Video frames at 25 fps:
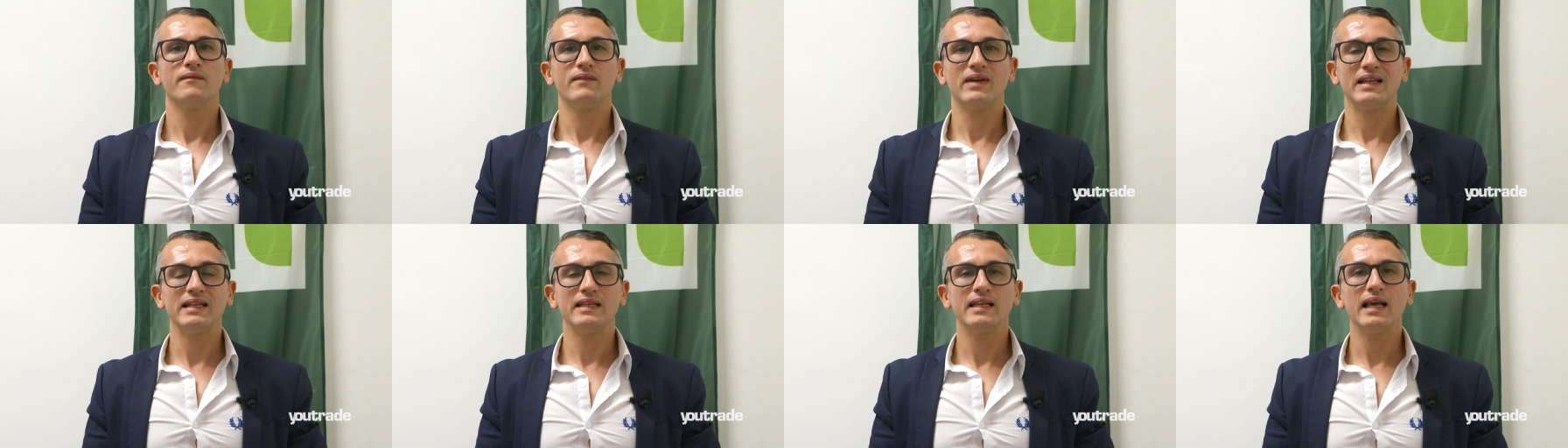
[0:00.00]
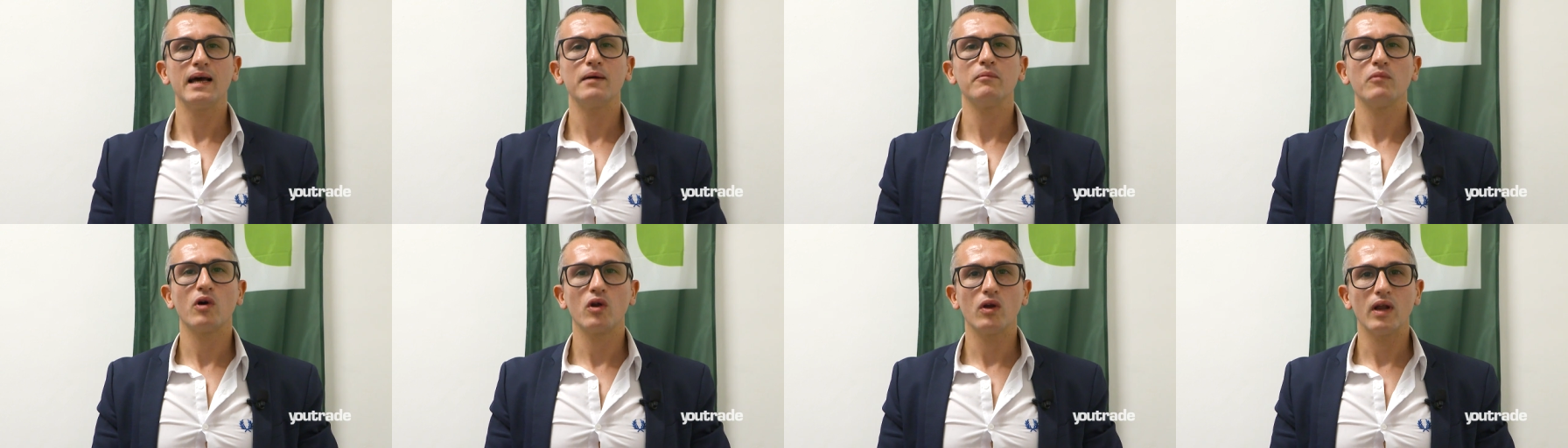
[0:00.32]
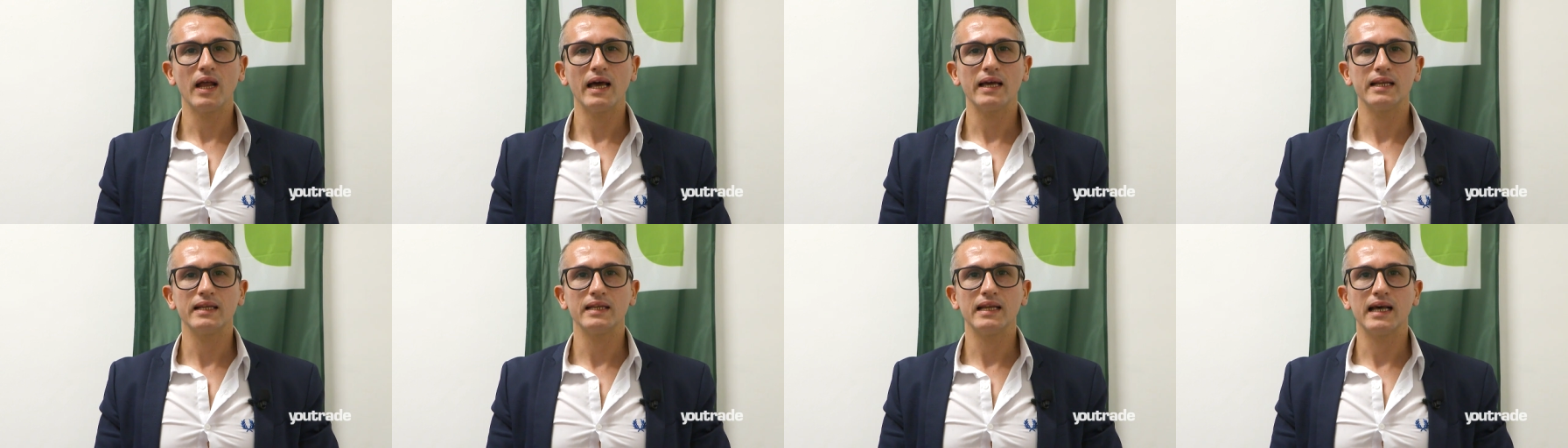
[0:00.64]
Vendiamo
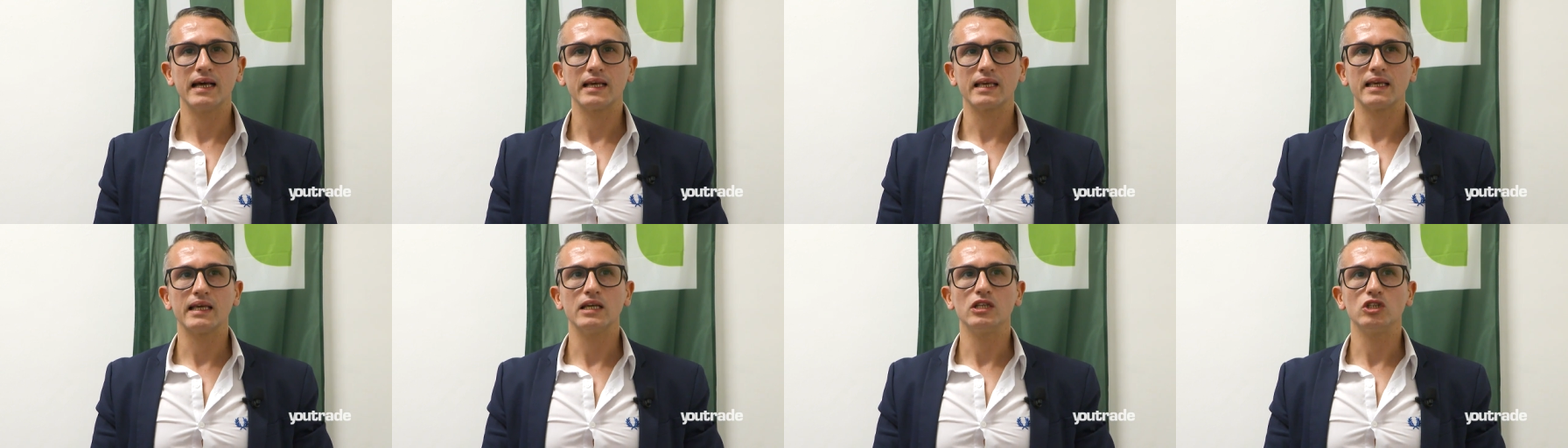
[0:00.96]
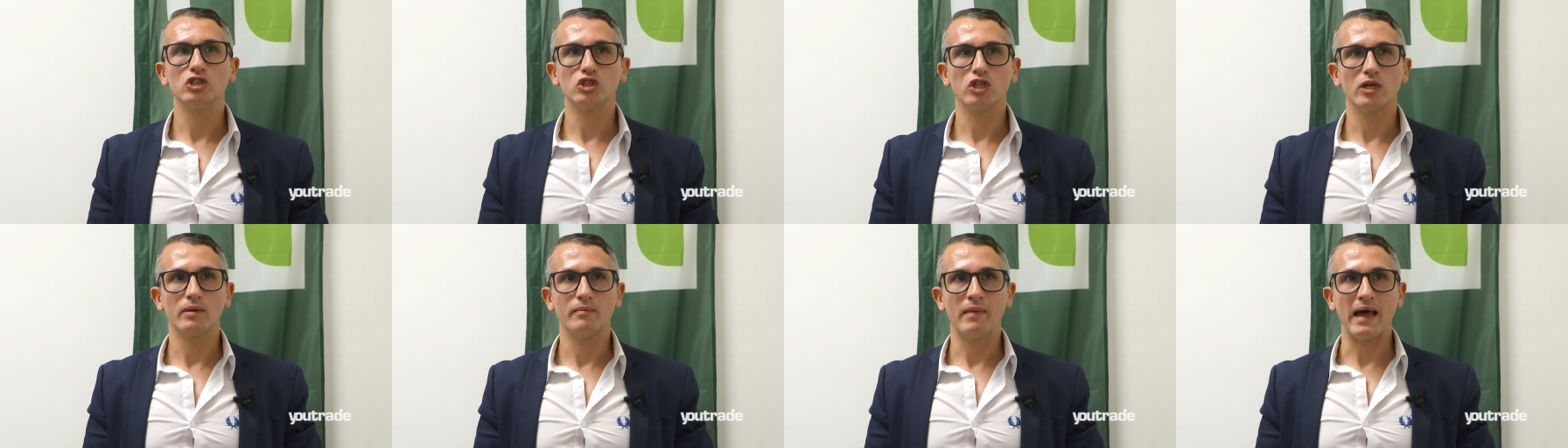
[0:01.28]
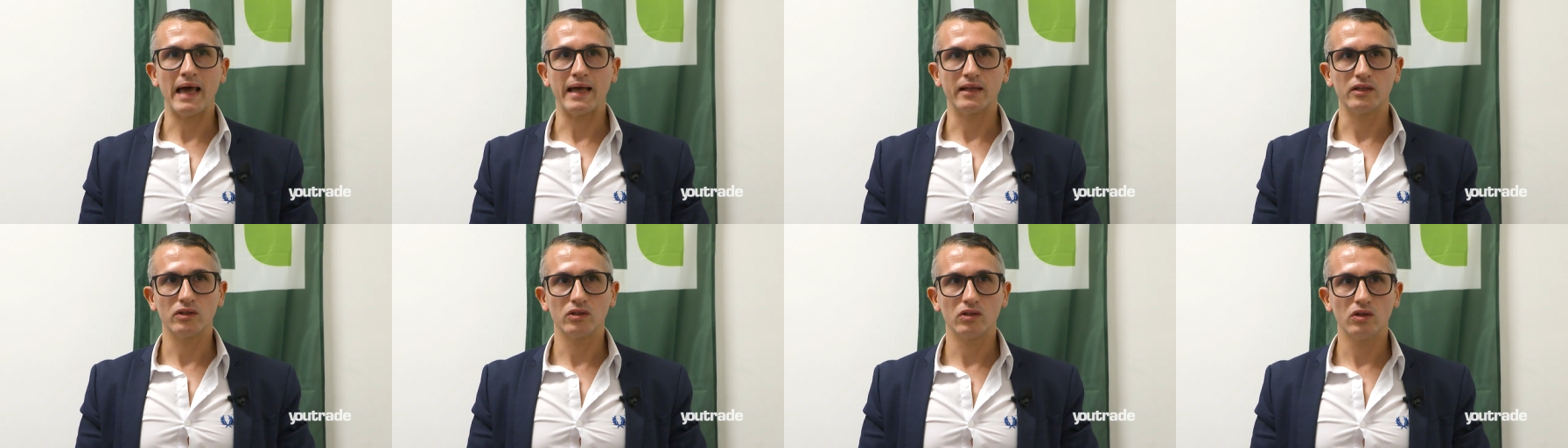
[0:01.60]
online anche il
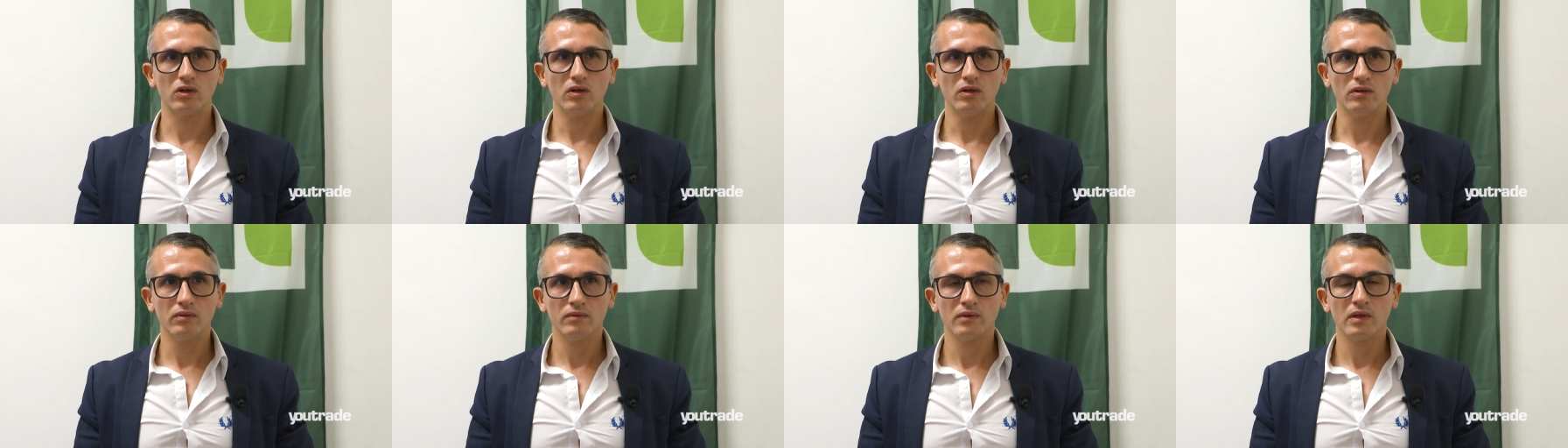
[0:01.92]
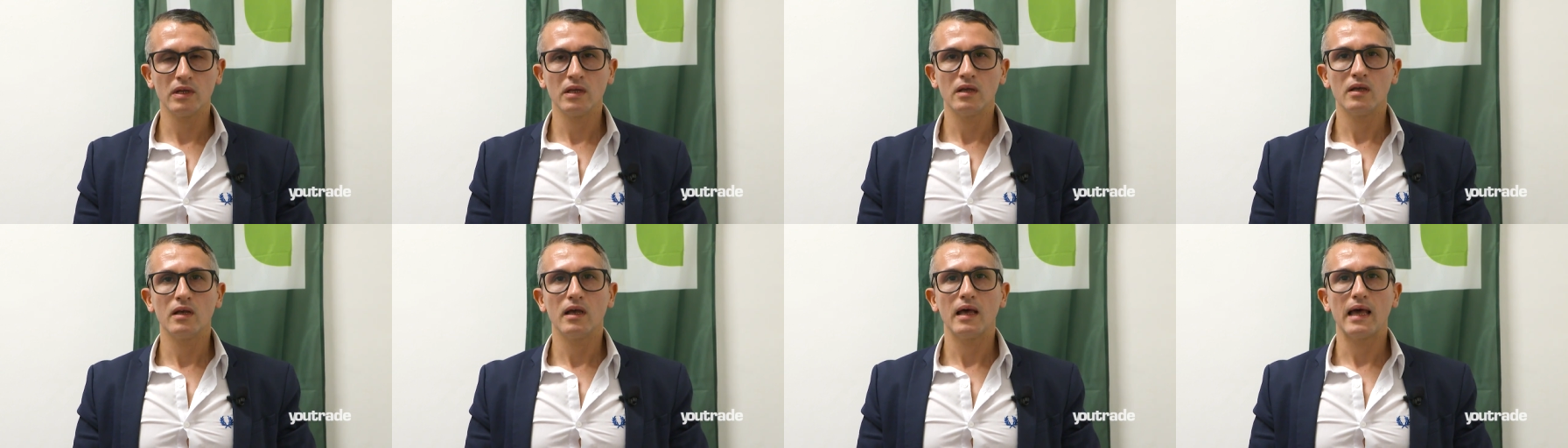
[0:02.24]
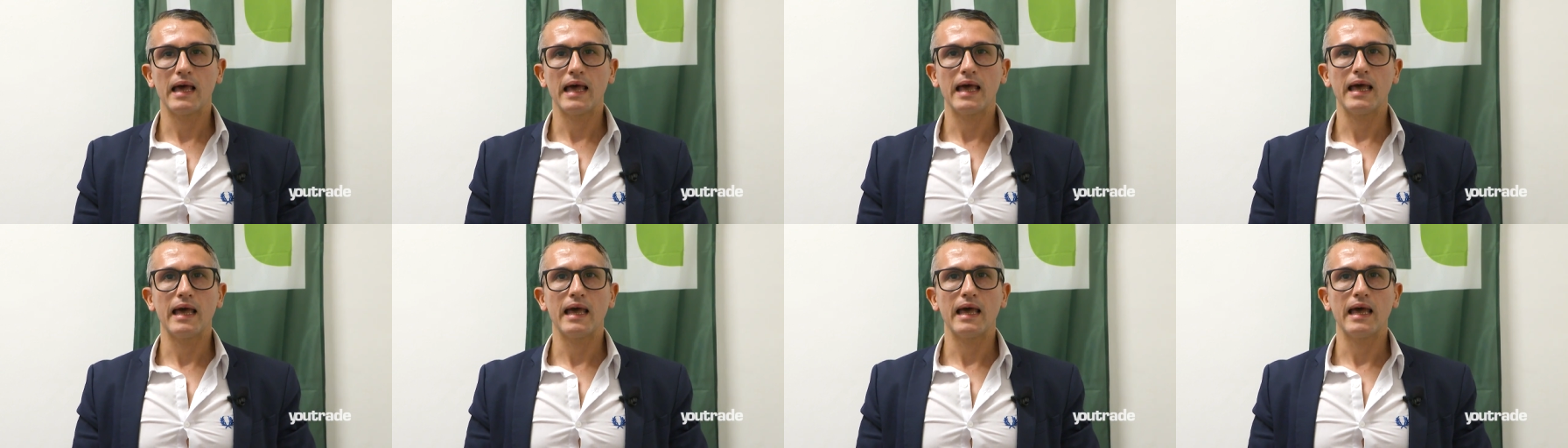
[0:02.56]
cemento
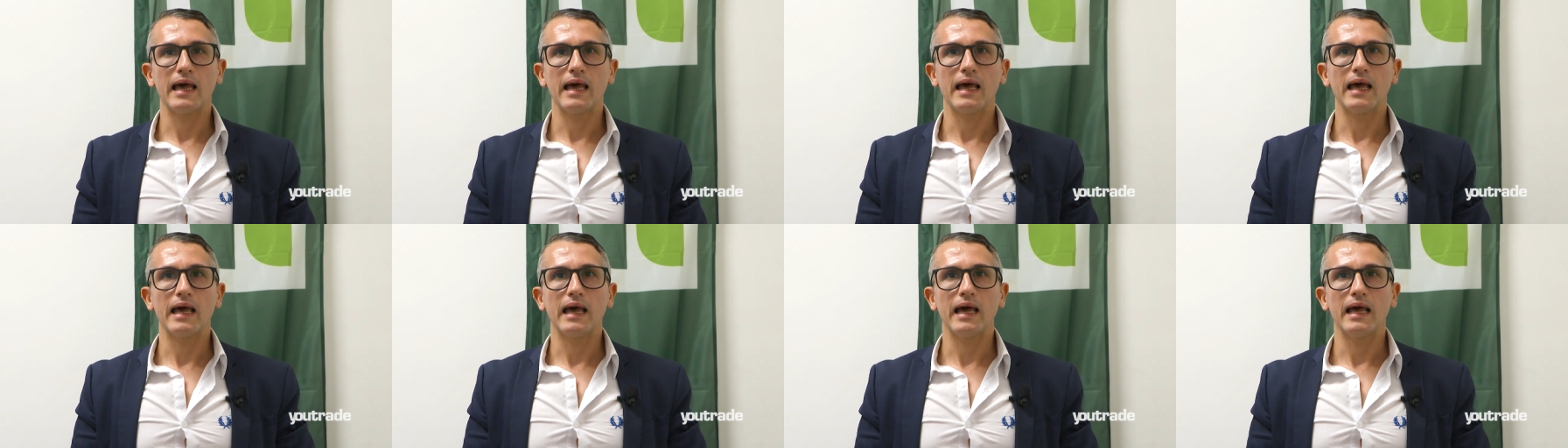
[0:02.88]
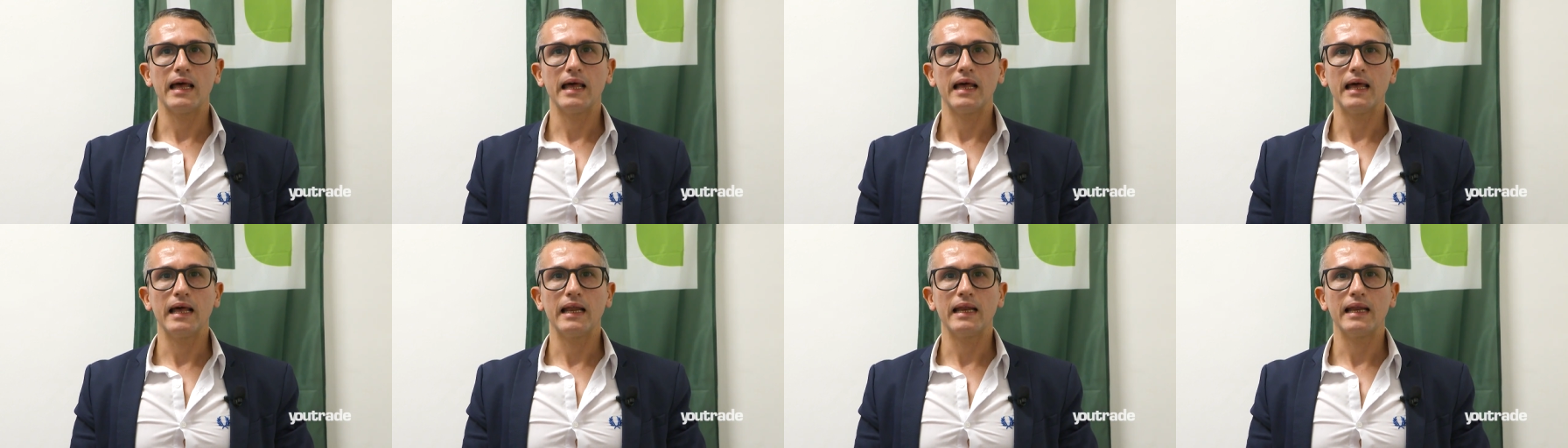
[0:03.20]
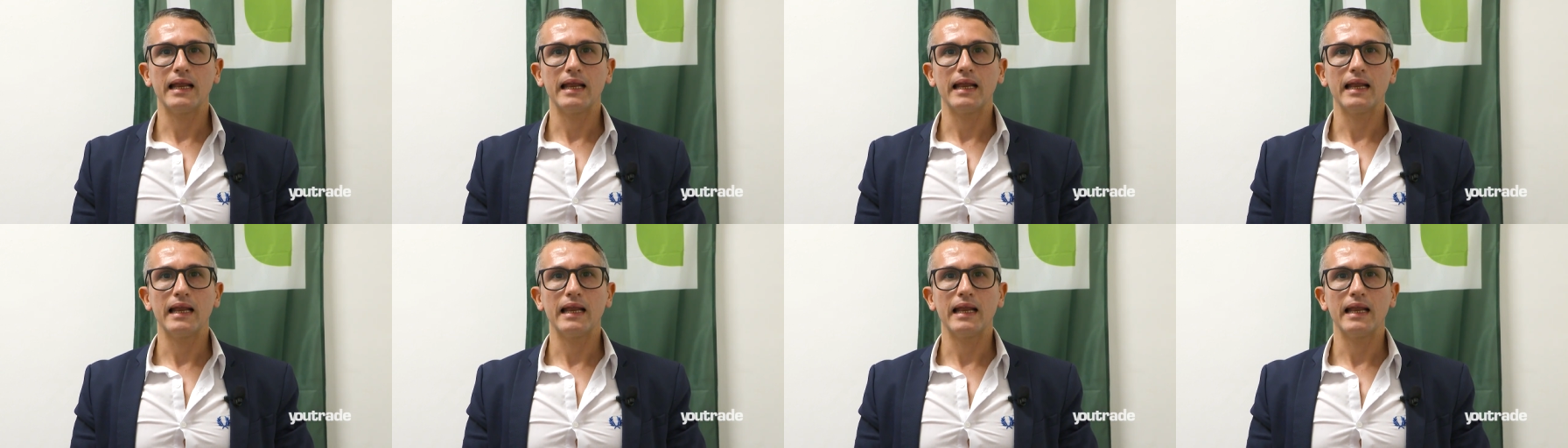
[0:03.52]
e eh,